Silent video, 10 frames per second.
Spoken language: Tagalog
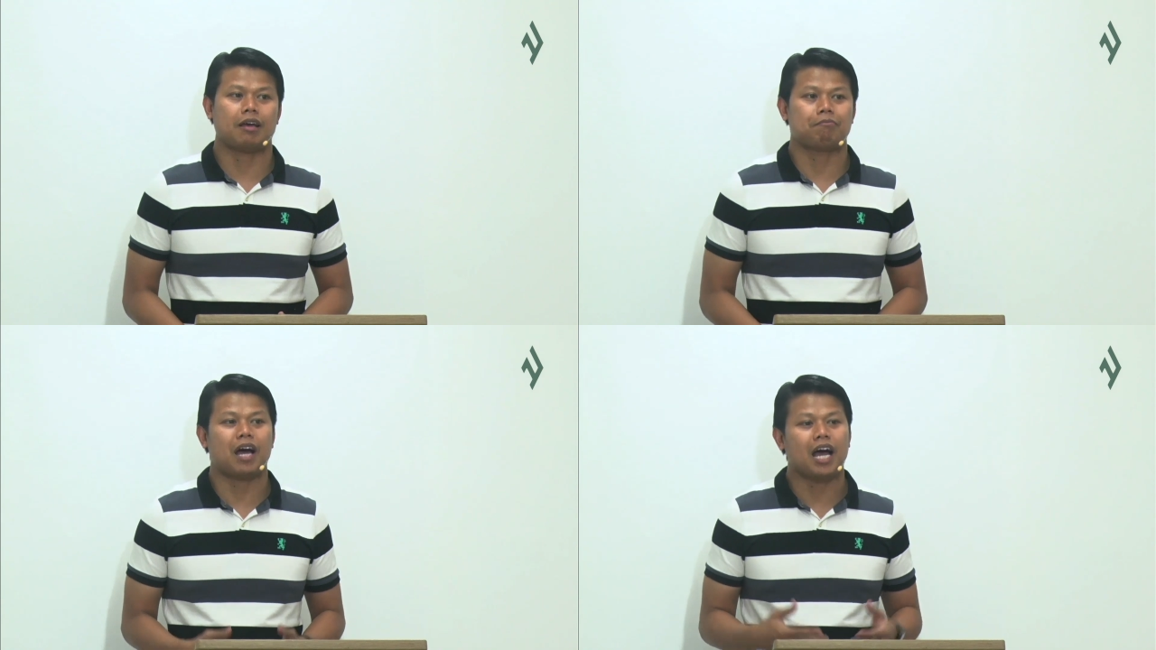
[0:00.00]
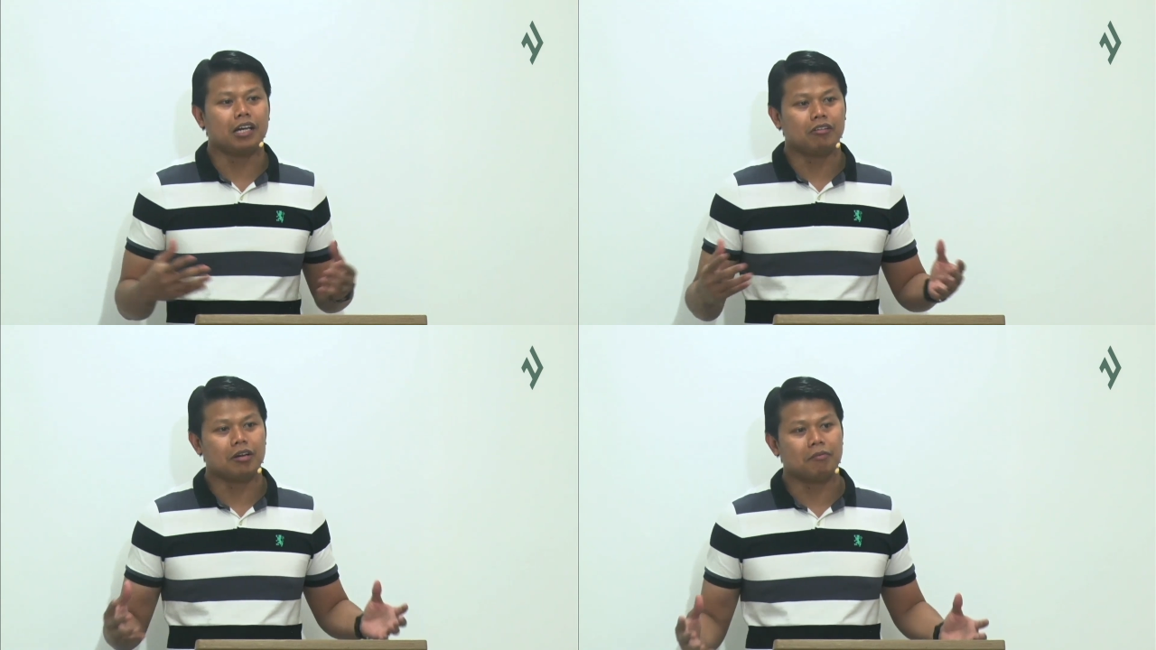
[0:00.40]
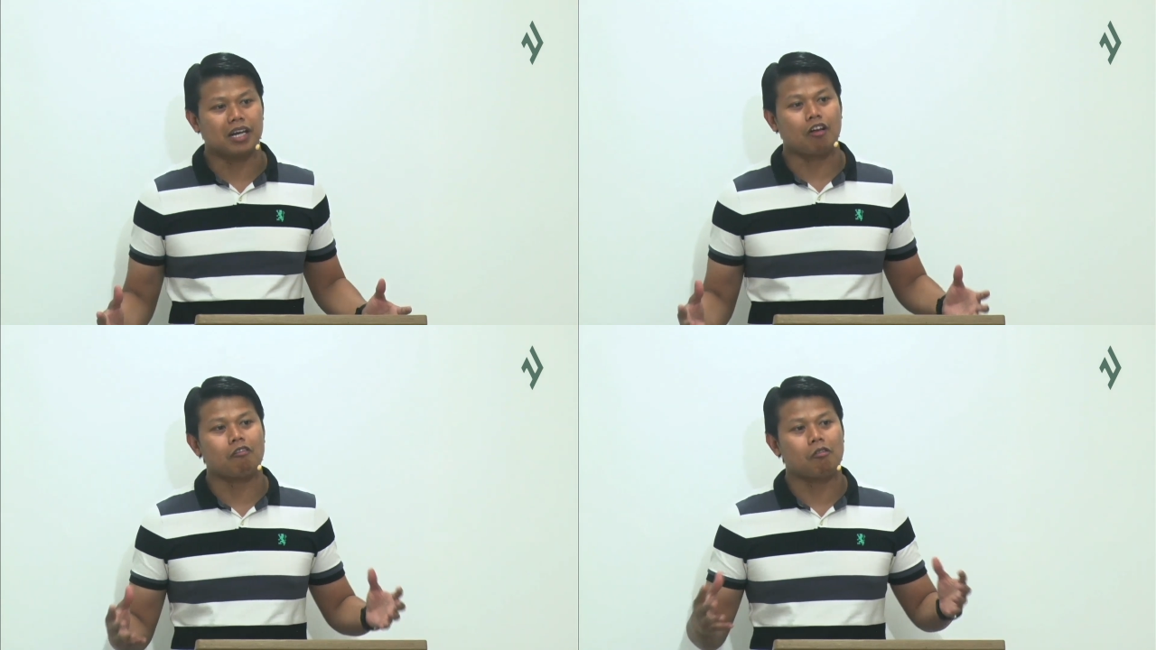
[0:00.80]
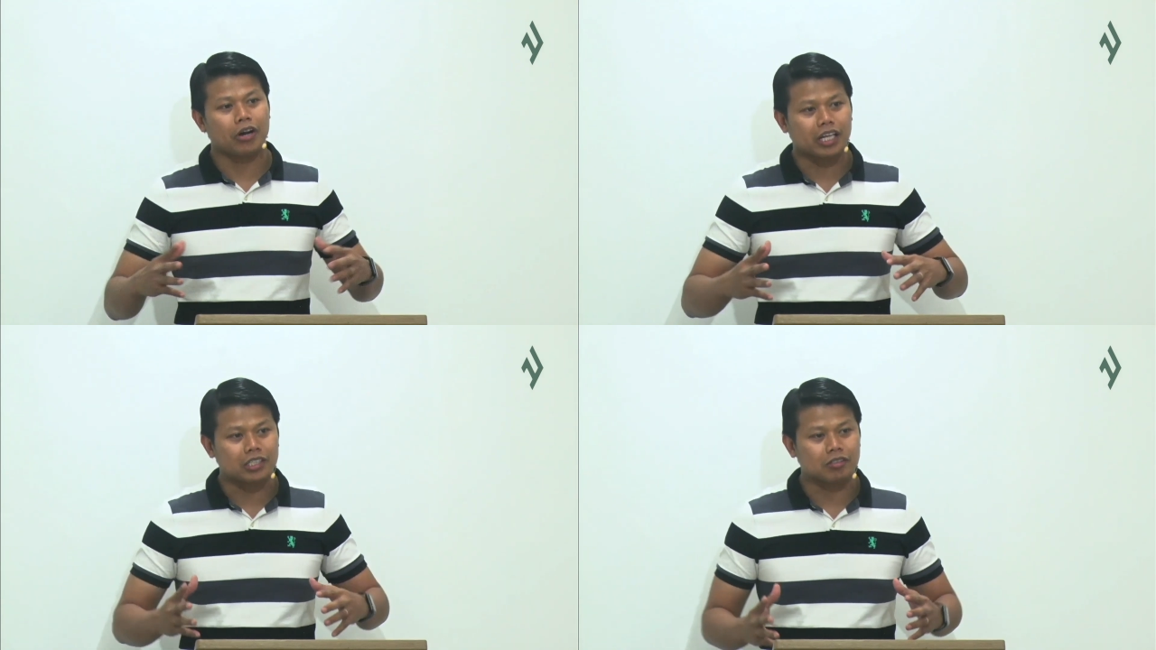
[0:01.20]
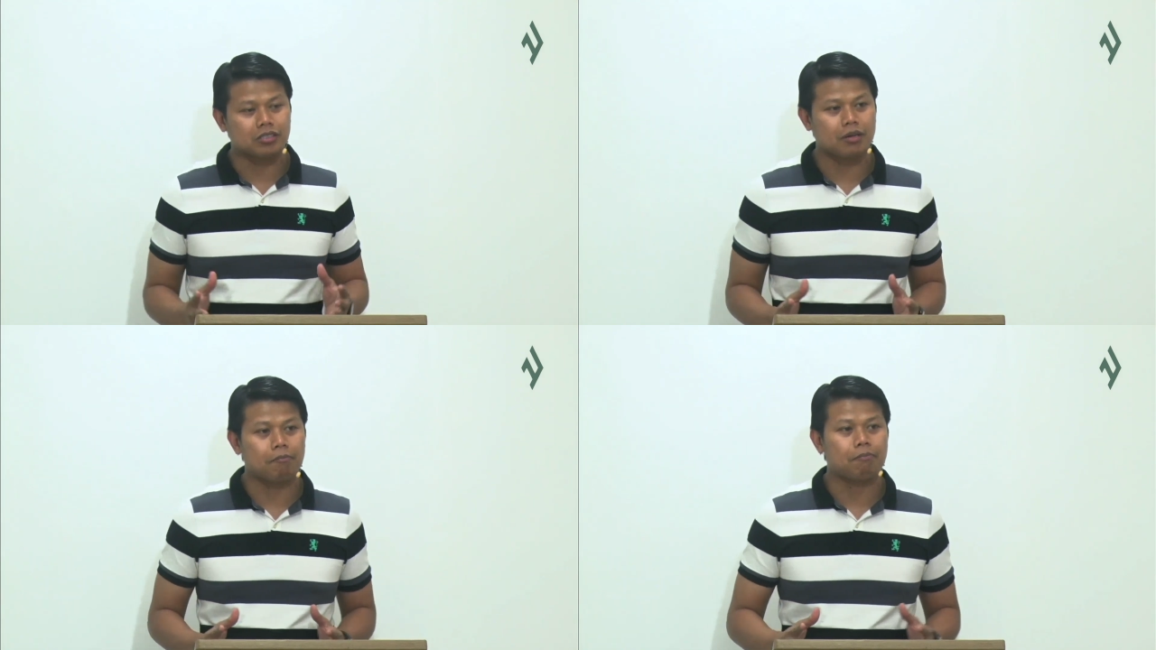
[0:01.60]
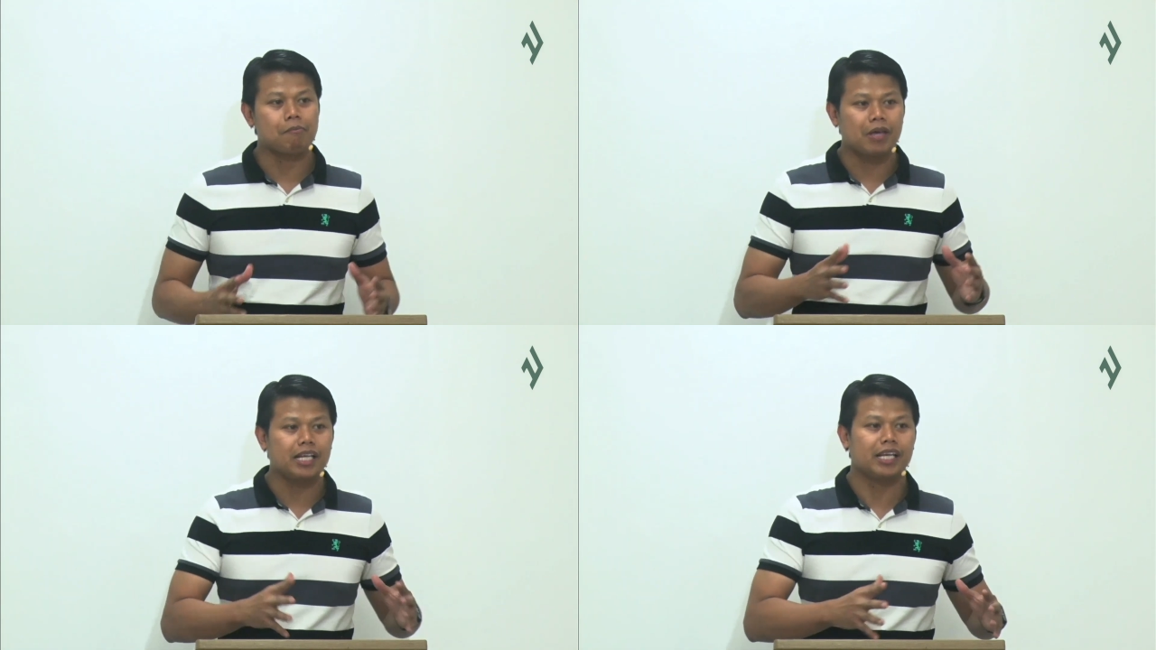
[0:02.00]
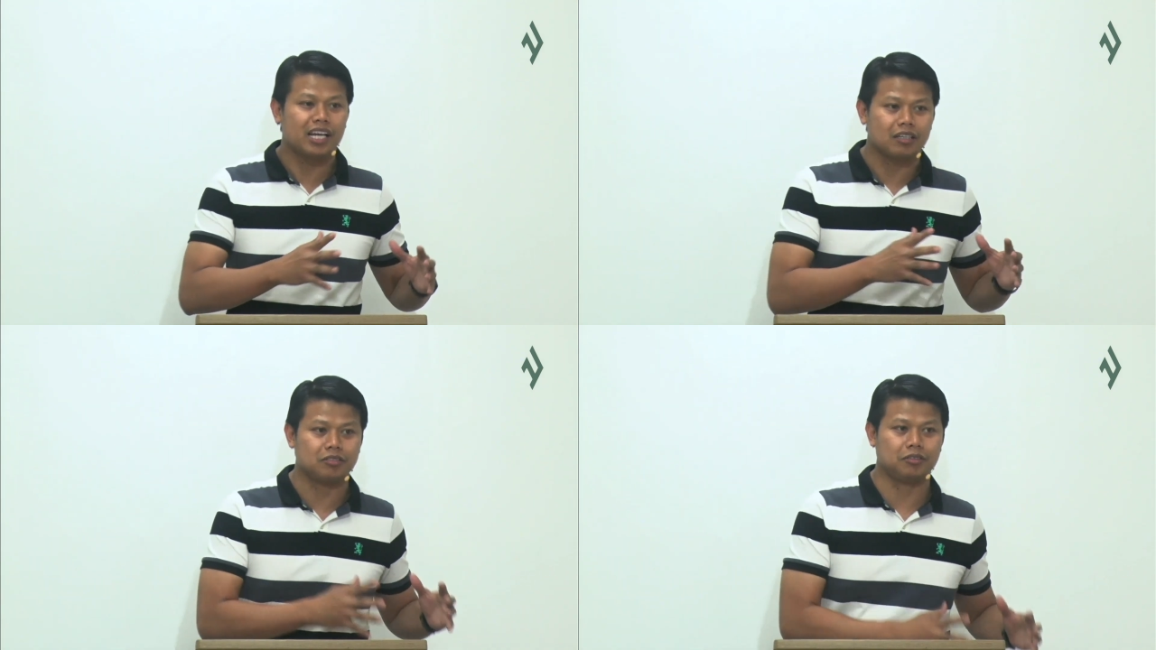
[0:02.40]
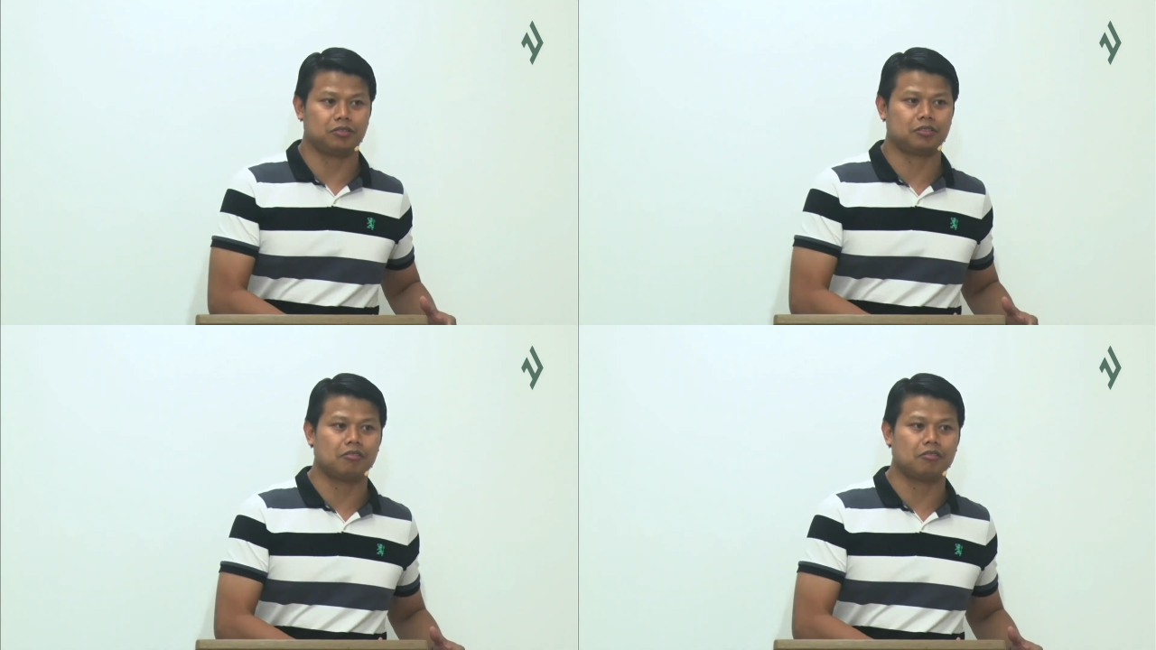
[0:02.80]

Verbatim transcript: paano naman nag-work ito sa pamilya ng Diyos?